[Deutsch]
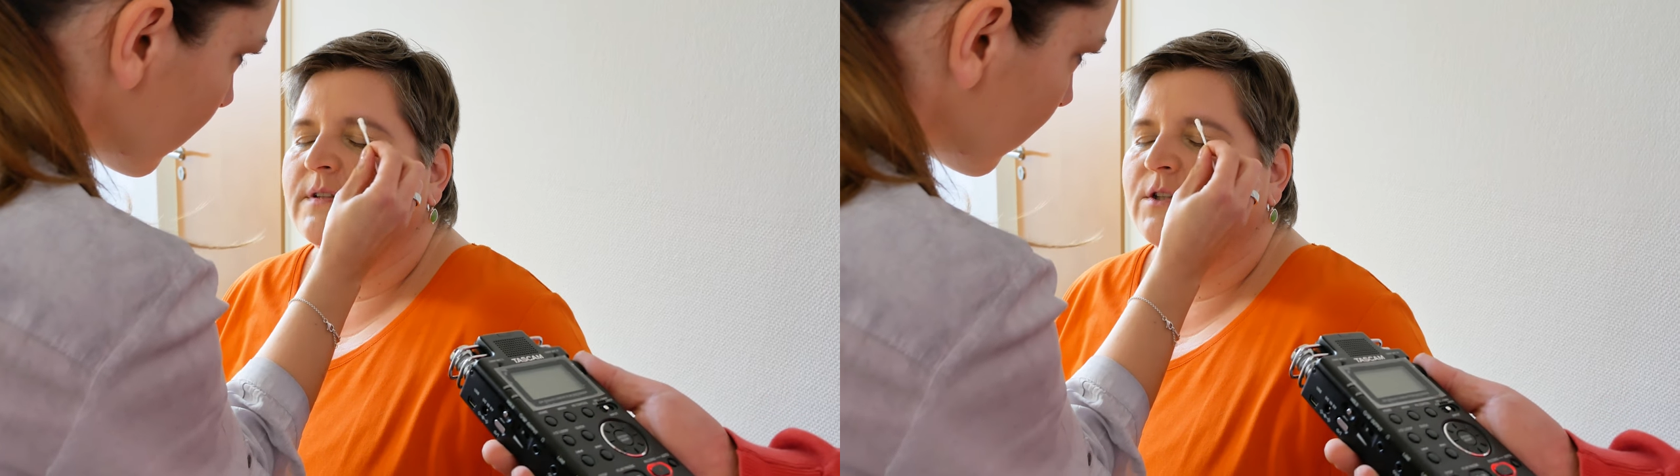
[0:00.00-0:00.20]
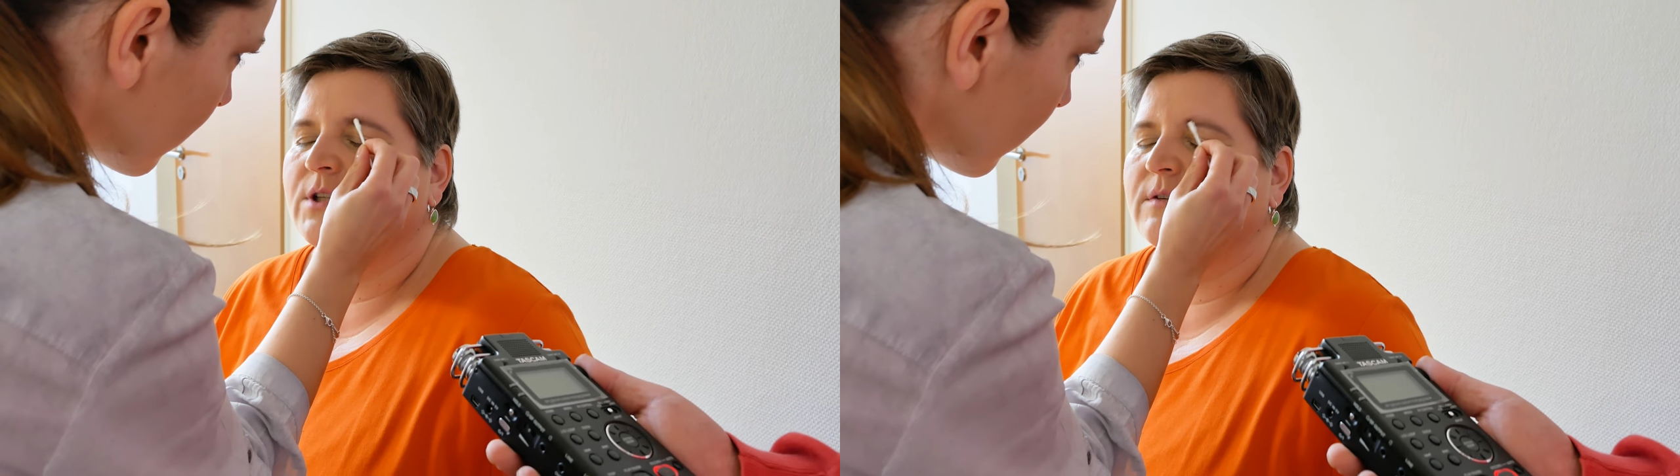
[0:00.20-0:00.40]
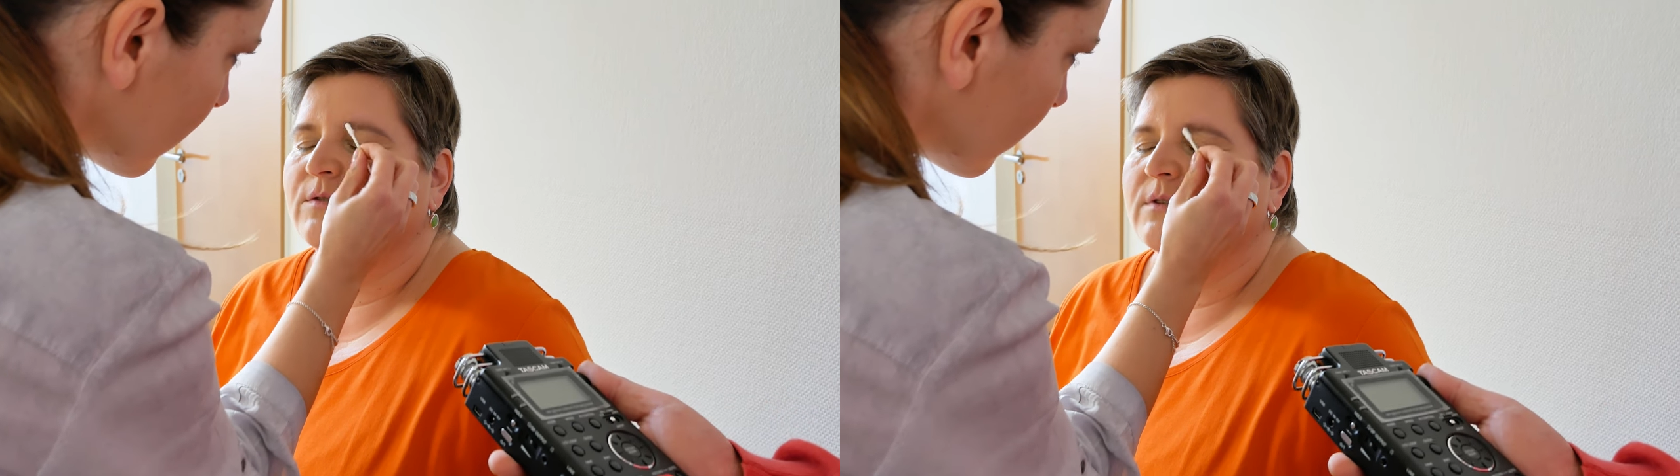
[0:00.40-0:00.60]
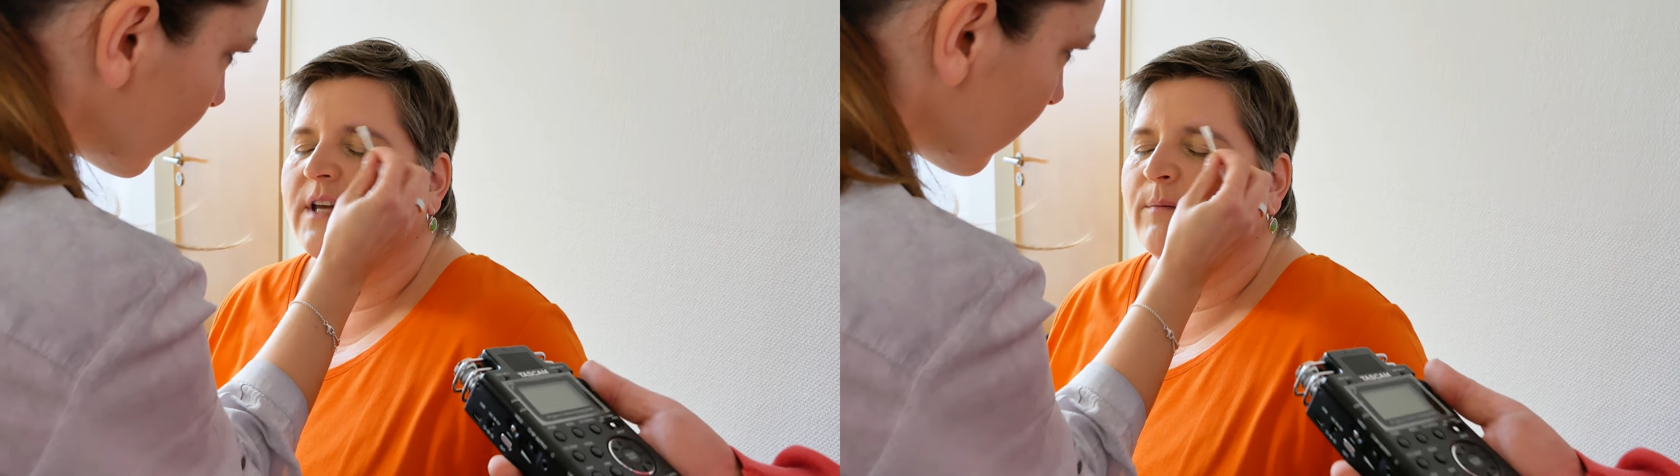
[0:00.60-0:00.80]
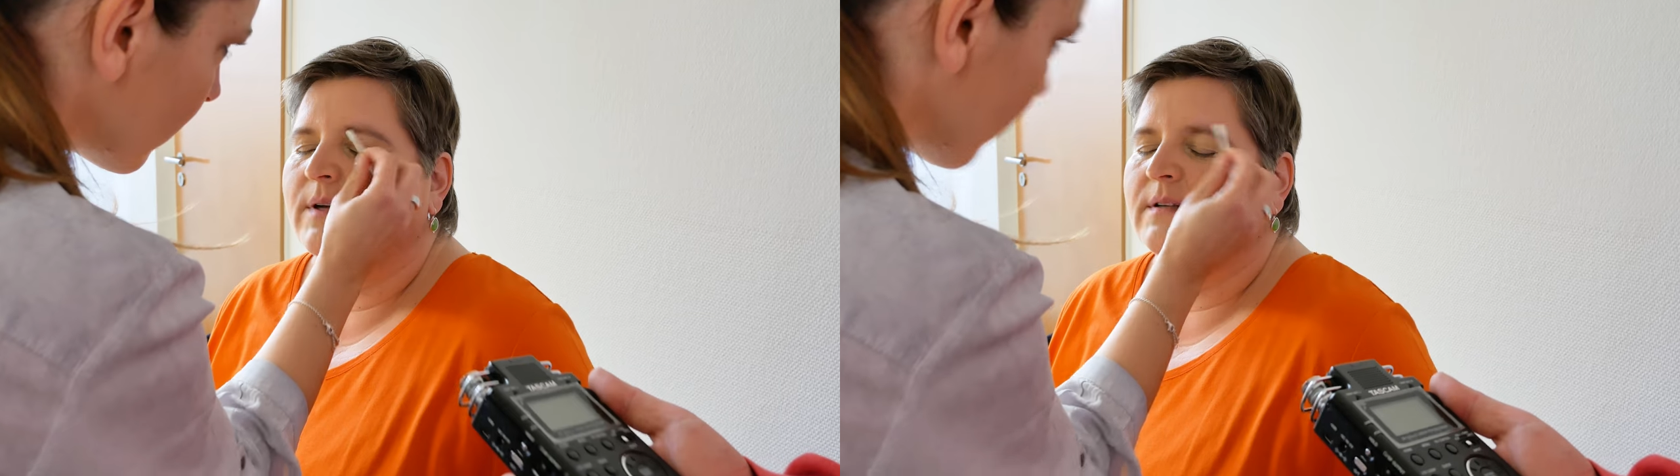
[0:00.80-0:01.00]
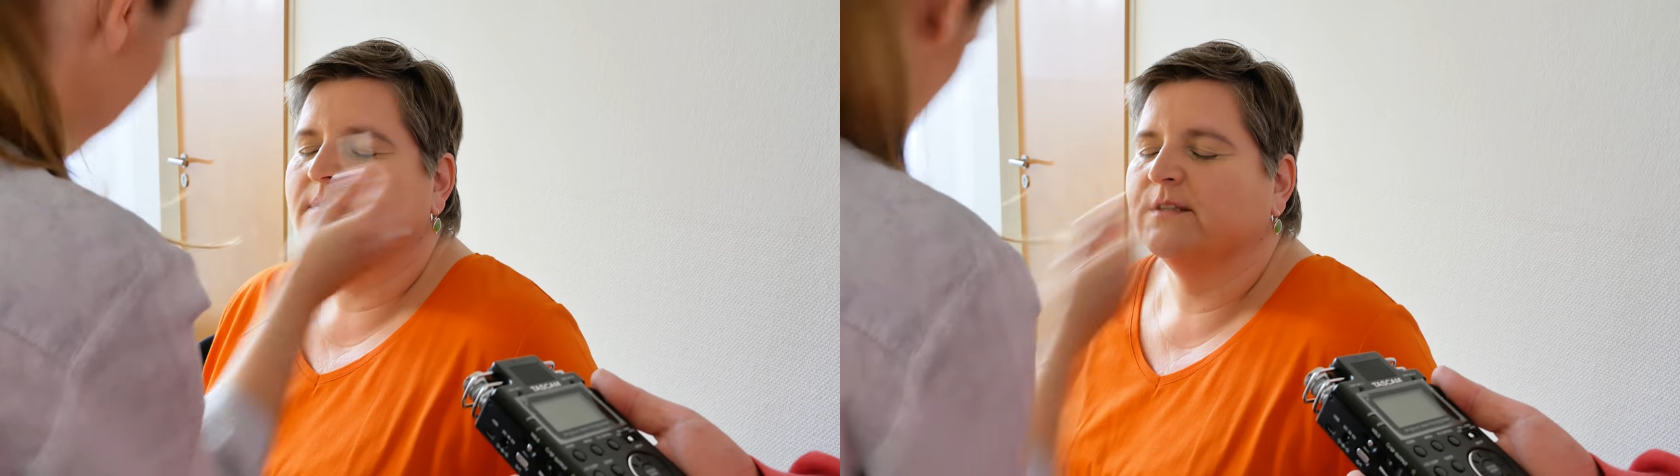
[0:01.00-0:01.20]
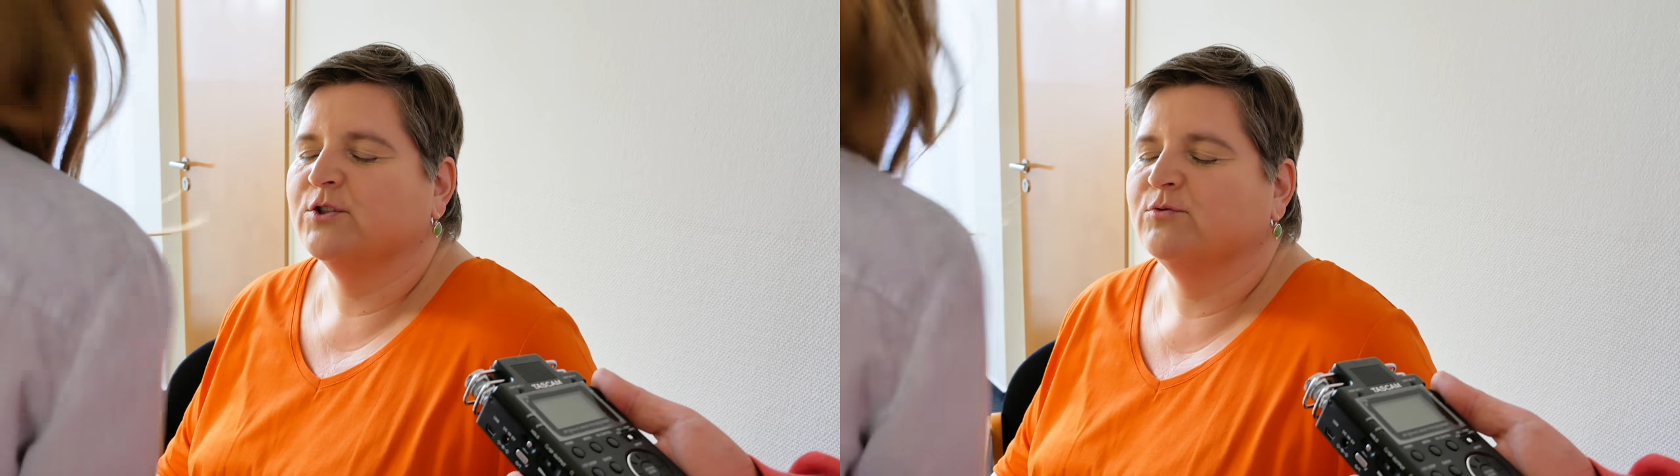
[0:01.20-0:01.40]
Wissenschaft und Germanistik